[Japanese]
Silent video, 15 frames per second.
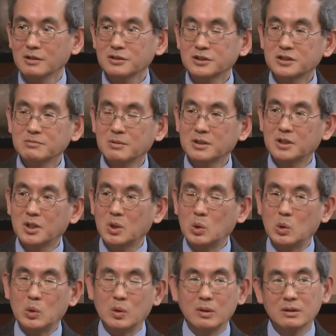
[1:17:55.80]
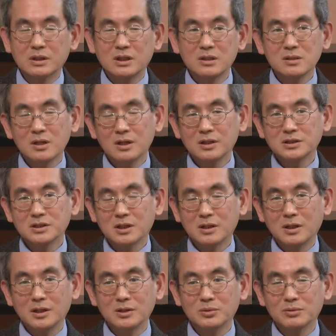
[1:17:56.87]
全ての近代社
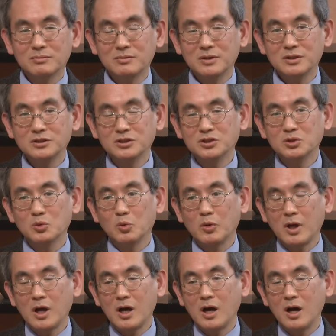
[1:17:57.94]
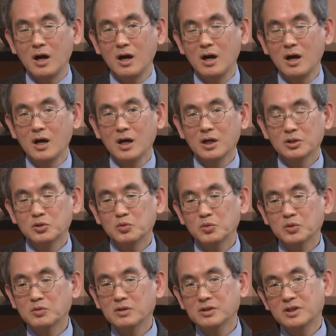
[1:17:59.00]
会にとって必要な教
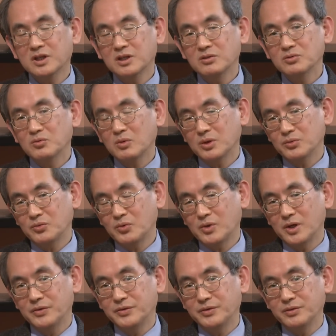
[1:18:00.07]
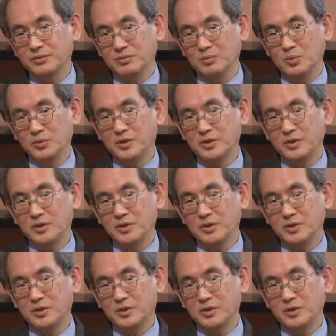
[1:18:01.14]
育ができるのかどうかっていう問